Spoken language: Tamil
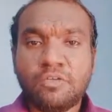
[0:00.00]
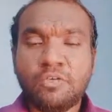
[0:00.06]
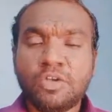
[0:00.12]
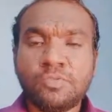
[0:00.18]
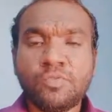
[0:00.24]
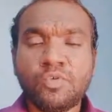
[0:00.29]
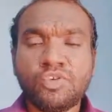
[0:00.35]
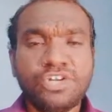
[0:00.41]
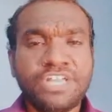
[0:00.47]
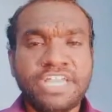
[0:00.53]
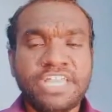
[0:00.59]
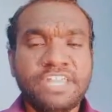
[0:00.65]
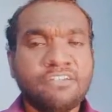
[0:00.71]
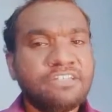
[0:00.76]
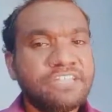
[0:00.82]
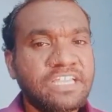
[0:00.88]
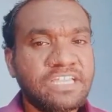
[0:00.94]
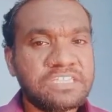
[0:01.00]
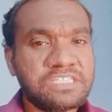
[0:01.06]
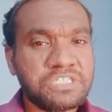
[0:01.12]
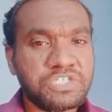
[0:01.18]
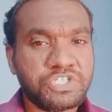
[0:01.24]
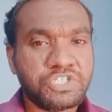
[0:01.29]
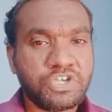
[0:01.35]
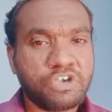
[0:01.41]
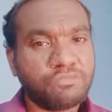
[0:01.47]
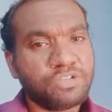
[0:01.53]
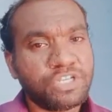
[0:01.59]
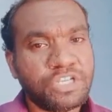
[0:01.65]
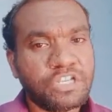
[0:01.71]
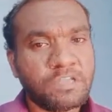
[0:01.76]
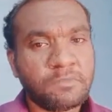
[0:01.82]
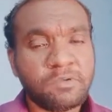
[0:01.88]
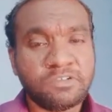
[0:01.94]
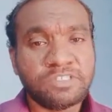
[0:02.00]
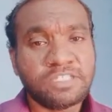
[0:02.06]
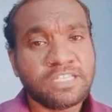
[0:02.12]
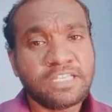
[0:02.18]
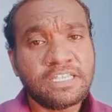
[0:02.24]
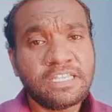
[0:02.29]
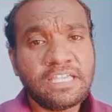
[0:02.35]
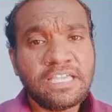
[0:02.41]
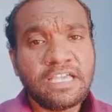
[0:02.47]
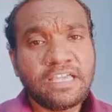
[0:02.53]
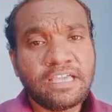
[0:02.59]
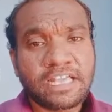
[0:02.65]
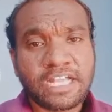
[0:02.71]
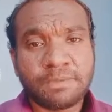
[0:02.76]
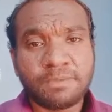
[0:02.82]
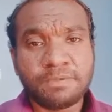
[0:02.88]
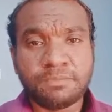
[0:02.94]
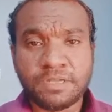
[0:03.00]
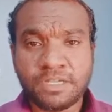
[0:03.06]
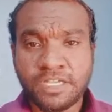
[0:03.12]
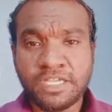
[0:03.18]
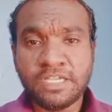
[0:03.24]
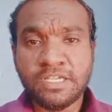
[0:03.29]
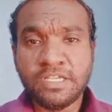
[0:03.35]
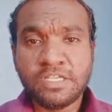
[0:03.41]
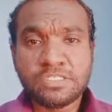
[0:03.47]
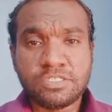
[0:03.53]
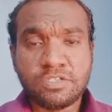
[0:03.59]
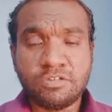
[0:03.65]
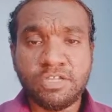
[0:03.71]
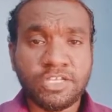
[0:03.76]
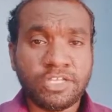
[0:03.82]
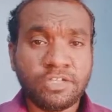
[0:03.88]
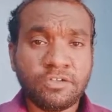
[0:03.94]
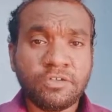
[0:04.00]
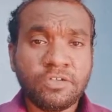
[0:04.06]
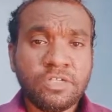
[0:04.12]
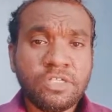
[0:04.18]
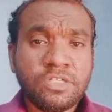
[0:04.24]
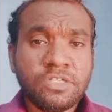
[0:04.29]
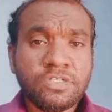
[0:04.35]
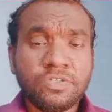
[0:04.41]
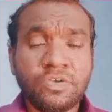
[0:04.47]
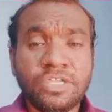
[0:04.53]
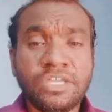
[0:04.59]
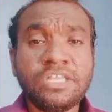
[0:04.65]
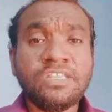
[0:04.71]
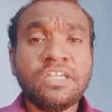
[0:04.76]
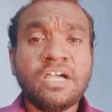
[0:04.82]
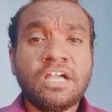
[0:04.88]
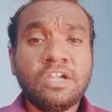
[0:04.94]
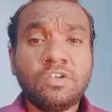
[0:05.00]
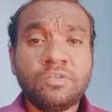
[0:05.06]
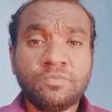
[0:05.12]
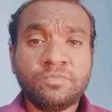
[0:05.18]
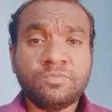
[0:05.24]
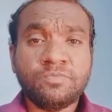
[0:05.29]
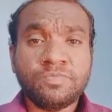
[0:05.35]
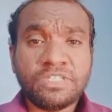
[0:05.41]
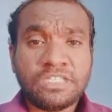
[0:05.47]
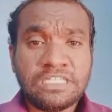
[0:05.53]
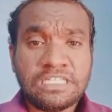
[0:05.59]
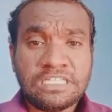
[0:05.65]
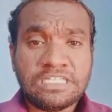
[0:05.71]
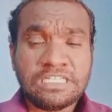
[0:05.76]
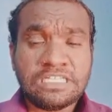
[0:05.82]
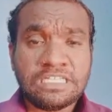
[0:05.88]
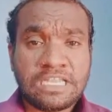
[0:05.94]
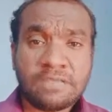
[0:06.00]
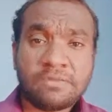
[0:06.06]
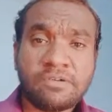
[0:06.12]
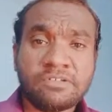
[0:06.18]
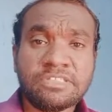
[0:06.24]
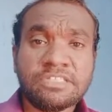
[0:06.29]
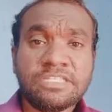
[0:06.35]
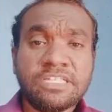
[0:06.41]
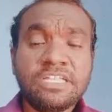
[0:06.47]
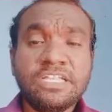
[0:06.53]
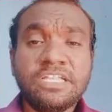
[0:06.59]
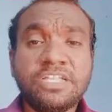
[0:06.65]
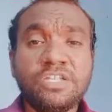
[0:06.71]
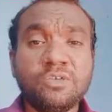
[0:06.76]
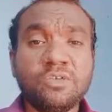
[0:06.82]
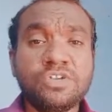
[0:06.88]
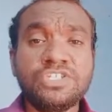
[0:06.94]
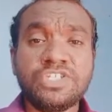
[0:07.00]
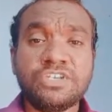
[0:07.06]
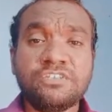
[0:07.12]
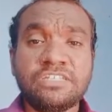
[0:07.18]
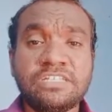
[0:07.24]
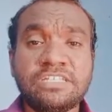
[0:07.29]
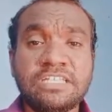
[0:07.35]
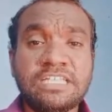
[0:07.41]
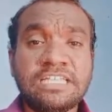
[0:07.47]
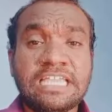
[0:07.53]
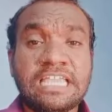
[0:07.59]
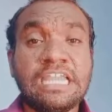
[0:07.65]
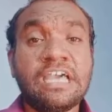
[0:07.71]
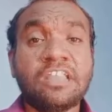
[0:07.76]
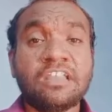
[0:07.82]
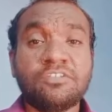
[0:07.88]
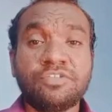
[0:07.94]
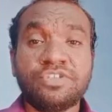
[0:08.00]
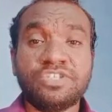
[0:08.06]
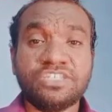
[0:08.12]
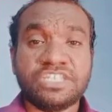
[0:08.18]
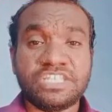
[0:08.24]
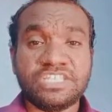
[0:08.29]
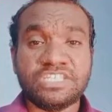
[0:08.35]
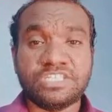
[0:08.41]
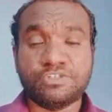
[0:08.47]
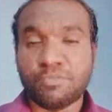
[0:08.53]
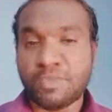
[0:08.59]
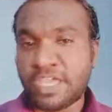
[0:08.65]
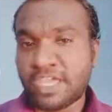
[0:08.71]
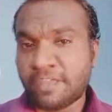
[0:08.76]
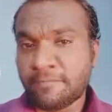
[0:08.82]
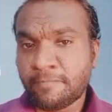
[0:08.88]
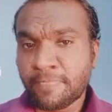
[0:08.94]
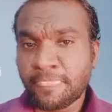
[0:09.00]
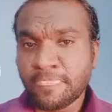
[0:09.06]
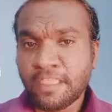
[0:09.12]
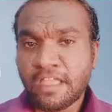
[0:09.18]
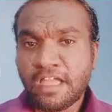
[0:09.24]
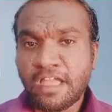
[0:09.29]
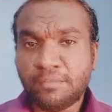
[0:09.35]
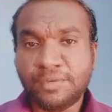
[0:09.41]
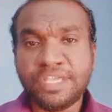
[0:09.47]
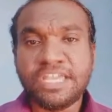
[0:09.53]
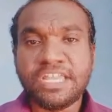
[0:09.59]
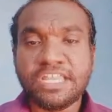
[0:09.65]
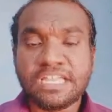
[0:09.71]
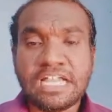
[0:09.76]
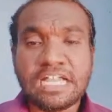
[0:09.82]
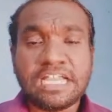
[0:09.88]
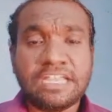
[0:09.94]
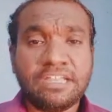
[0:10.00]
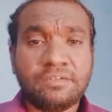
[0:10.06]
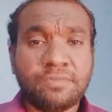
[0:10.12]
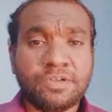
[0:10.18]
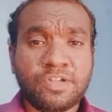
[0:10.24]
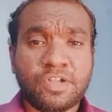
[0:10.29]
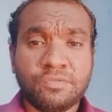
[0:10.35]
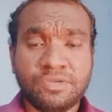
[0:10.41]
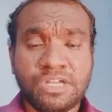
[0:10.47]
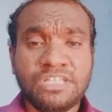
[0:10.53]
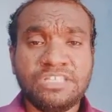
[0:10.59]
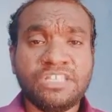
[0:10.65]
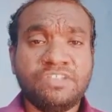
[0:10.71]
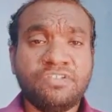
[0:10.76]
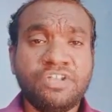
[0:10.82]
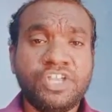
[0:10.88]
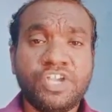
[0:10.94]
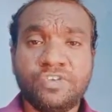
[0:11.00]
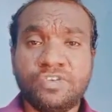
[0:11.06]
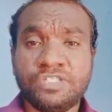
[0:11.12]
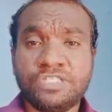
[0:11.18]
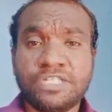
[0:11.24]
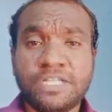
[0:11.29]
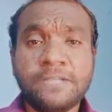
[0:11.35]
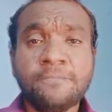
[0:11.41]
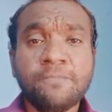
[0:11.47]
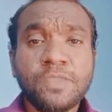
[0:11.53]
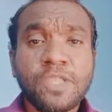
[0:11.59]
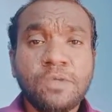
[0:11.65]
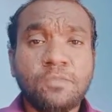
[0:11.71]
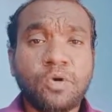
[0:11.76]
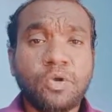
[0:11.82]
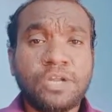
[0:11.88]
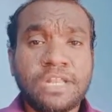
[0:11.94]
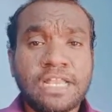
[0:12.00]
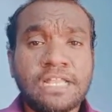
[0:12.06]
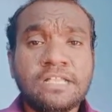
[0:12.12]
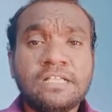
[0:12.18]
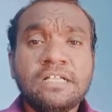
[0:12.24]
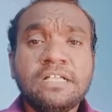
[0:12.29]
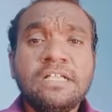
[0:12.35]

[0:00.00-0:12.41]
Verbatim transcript: ஒரு மூணு டிகிரி வந்து என்ன செஞ்சிட்டோம் அப்படின்னா நம்ம வந்துட்டு ரெக்கமெண்ட் பண்ணி சொல்லிட்டோம் ஸோ இருந்தாலும் நம்ம வந்துட்டு இன்னும் கொஞ்சம் வந்துட்டு எல்லாருக்குமே இது தெரிஞ்சுக்கிட்டுமே அப்படிங்கிறதுக்காக என்ன பண்ணுறோம் அப்படின்னா இந்த வீடியோ வந்துட்டு போடுறேன்